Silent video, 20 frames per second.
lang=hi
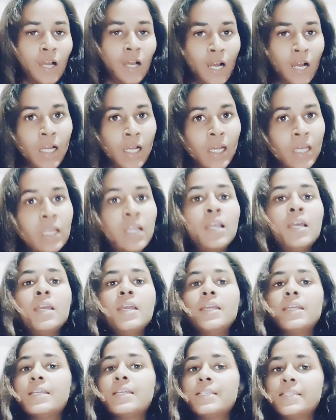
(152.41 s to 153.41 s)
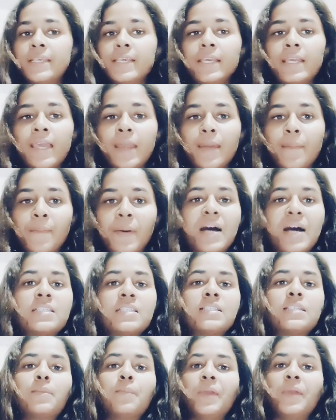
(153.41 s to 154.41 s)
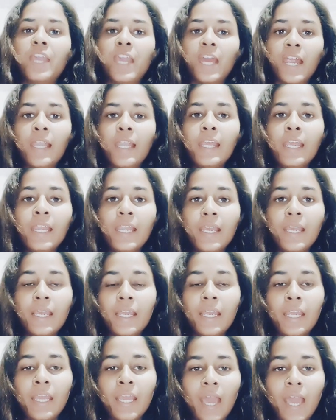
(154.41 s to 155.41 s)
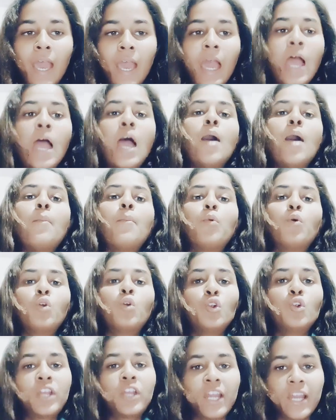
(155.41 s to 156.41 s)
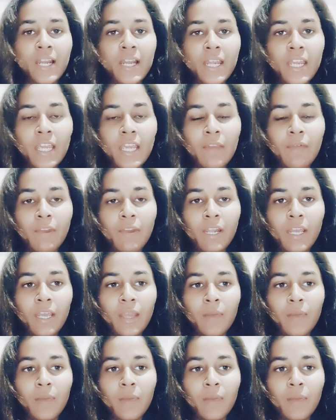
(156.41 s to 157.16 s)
अगर किसी के पास बीएड की डिग्री है पोलोटेक्निक की भी